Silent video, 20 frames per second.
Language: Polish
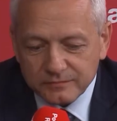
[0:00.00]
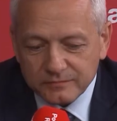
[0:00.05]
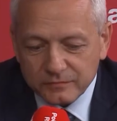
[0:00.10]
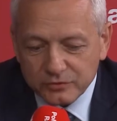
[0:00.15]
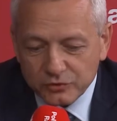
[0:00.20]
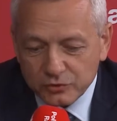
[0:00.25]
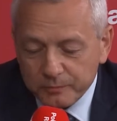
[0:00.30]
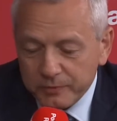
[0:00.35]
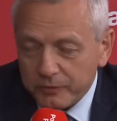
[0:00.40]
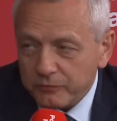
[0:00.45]

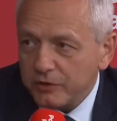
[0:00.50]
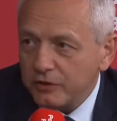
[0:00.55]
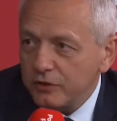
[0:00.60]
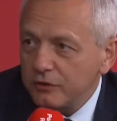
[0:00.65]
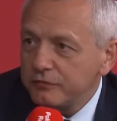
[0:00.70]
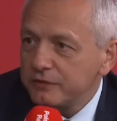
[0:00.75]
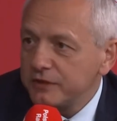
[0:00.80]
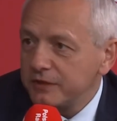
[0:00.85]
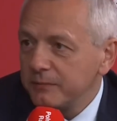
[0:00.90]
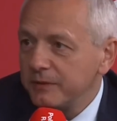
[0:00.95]
Zupełnie
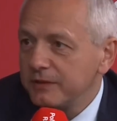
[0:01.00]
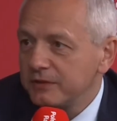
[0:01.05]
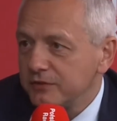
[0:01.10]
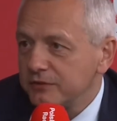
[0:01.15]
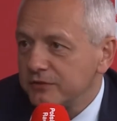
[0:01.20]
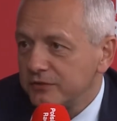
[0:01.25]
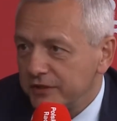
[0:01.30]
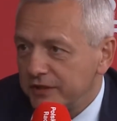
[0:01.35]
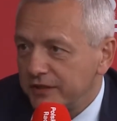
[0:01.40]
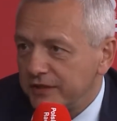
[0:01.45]
nowy temat to
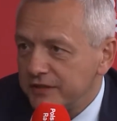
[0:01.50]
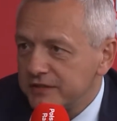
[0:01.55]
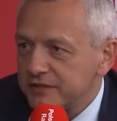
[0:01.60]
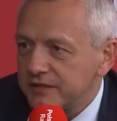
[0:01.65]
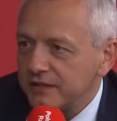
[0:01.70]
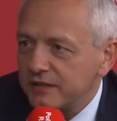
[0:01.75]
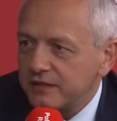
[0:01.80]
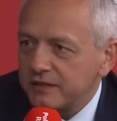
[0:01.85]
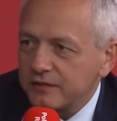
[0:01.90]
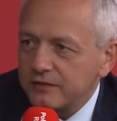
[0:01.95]
to nie jest, no
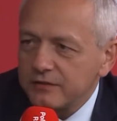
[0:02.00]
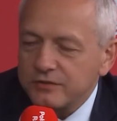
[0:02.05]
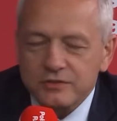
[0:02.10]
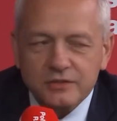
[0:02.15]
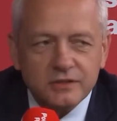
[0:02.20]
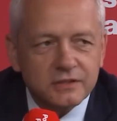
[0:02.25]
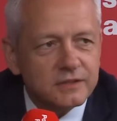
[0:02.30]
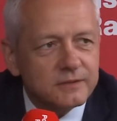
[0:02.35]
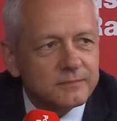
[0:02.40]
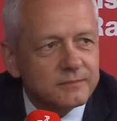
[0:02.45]
dlatego nie jest.
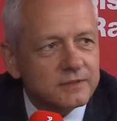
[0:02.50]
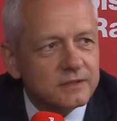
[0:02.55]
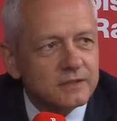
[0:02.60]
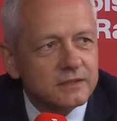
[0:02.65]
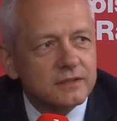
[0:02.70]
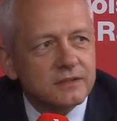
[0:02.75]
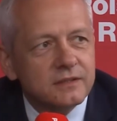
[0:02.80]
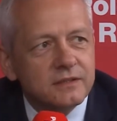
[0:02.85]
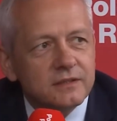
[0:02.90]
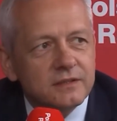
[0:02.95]
Że,
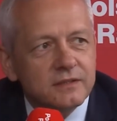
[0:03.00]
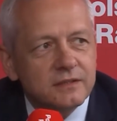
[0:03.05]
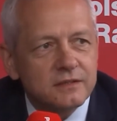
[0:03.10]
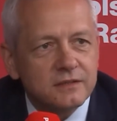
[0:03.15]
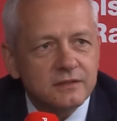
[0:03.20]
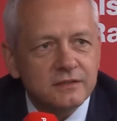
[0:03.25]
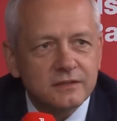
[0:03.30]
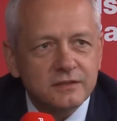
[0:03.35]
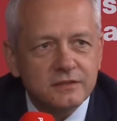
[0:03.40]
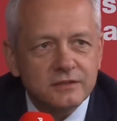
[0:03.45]

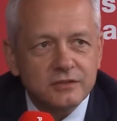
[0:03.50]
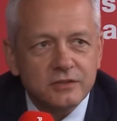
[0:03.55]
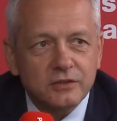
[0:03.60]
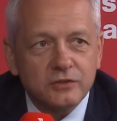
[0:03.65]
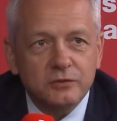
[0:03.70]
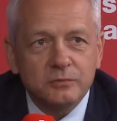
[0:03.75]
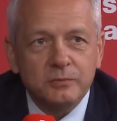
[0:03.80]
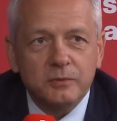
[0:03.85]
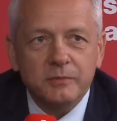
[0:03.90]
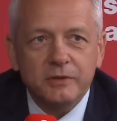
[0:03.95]
e, że
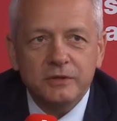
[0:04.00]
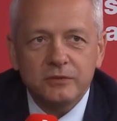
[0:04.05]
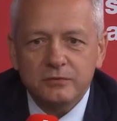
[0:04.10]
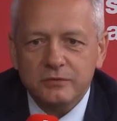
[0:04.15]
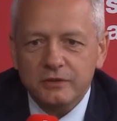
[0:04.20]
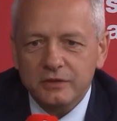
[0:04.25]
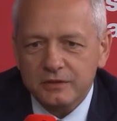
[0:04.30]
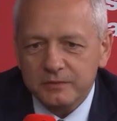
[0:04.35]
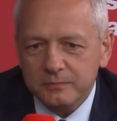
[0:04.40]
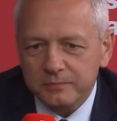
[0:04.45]
od momentu,
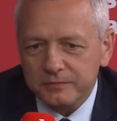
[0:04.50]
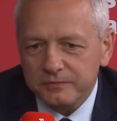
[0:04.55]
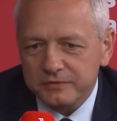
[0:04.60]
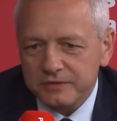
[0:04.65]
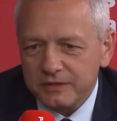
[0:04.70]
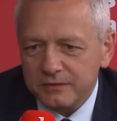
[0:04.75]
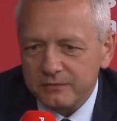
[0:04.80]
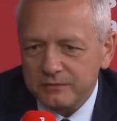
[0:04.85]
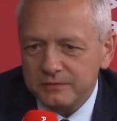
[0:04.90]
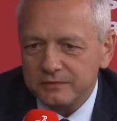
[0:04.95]
kiedy
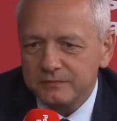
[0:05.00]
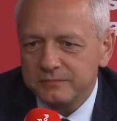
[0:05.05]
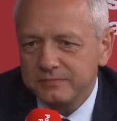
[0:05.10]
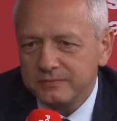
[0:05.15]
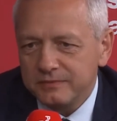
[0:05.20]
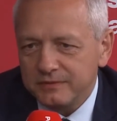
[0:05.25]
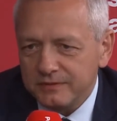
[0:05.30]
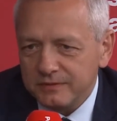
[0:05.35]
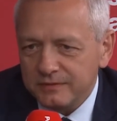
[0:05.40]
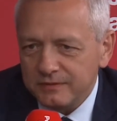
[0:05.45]
powstały
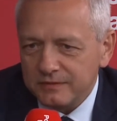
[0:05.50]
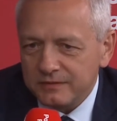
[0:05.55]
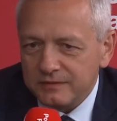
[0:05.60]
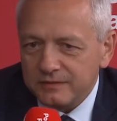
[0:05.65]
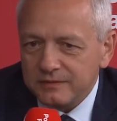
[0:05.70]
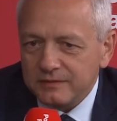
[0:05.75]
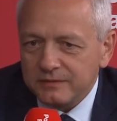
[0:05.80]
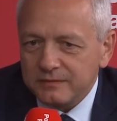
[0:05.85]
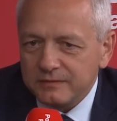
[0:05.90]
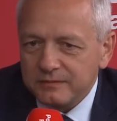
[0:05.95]

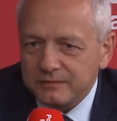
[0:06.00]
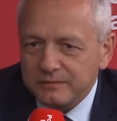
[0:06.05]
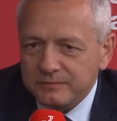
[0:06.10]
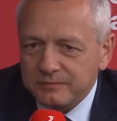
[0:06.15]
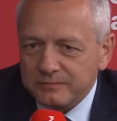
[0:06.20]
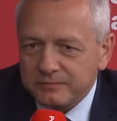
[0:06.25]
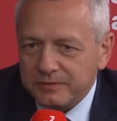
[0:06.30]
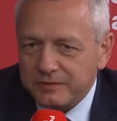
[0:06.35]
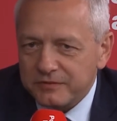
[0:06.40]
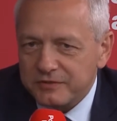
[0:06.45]
e,
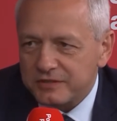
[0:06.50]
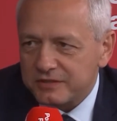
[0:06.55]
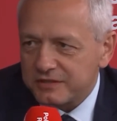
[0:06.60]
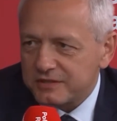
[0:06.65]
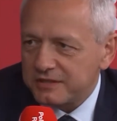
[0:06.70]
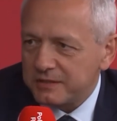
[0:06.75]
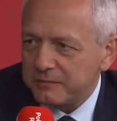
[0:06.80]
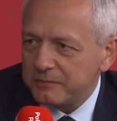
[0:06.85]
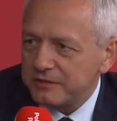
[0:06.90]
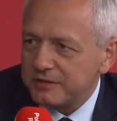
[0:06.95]
pierwsze
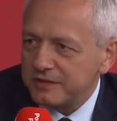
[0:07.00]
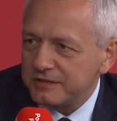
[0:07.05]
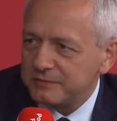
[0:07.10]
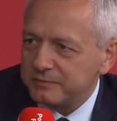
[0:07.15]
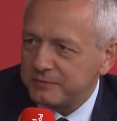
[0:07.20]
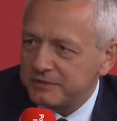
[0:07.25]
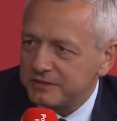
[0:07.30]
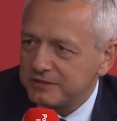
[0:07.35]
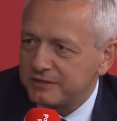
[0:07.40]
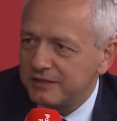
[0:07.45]
systemy
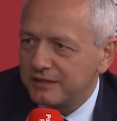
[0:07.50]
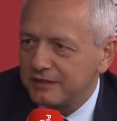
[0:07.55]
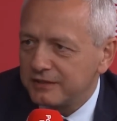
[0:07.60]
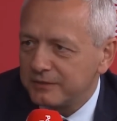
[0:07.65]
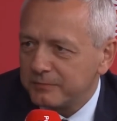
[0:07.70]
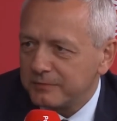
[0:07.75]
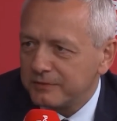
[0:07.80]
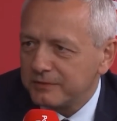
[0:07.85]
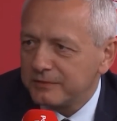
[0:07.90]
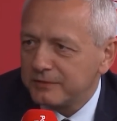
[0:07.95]
transmisji danych,
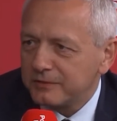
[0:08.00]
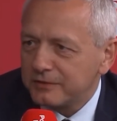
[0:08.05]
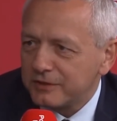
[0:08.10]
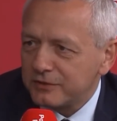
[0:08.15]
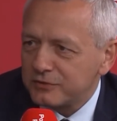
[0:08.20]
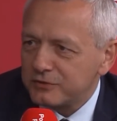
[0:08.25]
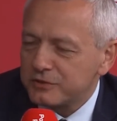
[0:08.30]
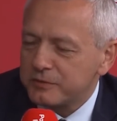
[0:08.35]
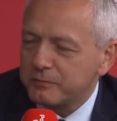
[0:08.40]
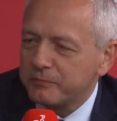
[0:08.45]
od
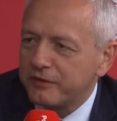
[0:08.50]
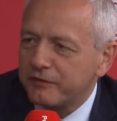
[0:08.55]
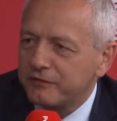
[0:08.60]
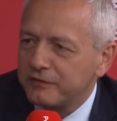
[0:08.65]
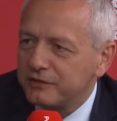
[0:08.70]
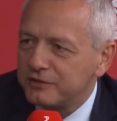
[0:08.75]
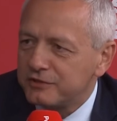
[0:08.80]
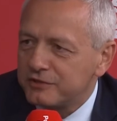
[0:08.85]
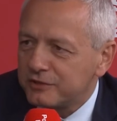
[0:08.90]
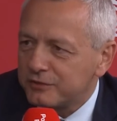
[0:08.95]
razu się
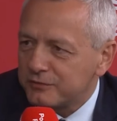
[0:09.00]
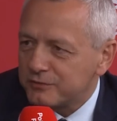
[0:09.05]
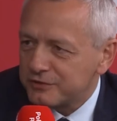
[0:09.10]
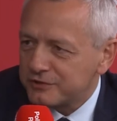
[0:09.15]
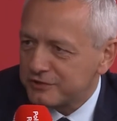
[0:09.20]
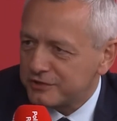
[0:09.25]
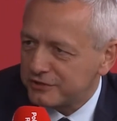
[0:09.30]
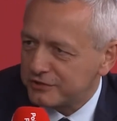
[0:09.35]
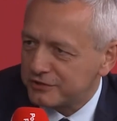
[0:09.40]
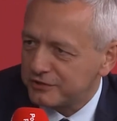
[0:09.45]
pojawili ci, którzy
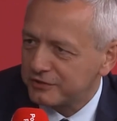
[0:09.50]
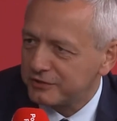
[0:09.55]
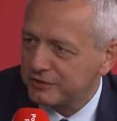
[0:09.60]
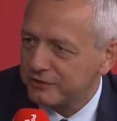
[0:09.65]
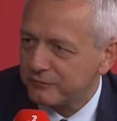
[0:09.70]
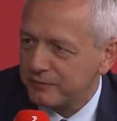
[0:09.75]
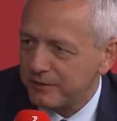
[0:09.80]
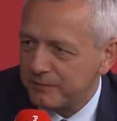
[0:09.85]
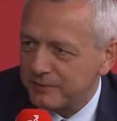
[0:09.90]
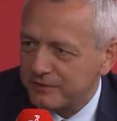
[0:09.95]
chcieli się do nich
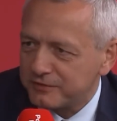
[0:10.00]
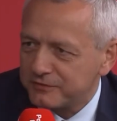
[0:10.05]
włamać.